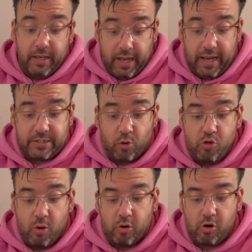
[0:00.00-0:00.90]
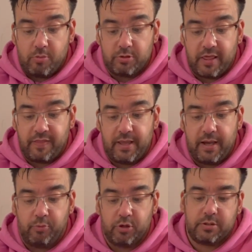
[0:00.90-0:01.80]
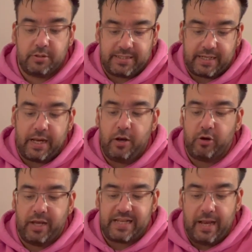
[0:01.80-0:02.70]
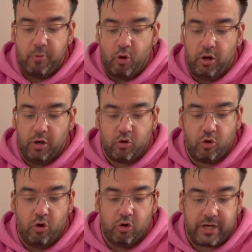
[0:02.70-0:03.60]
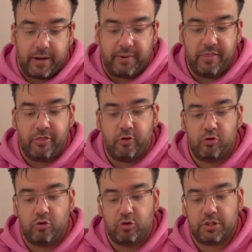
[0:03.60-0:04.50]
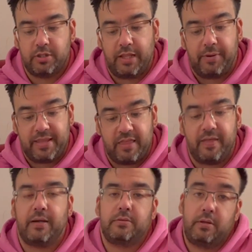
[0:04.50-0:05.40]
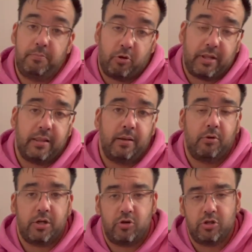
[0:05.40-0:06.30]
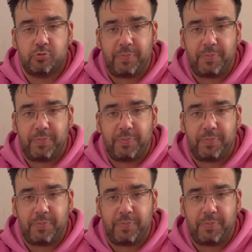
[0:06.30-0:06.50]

El segundo vuelco, como os decía, pues te sacan lo que es el bol con los garbanzos de bañeza, importante porque son esos